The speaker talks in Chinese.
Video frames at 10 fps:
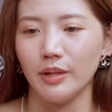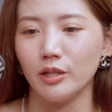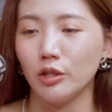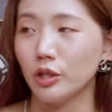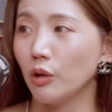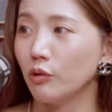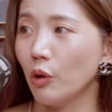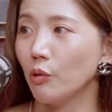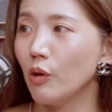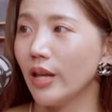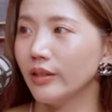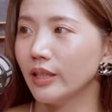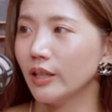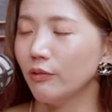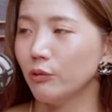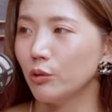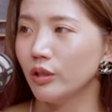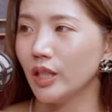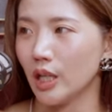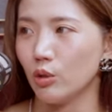面是有柔软的衣服去
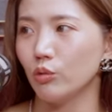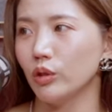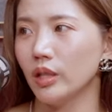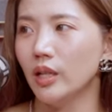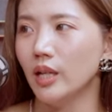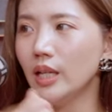抵住的，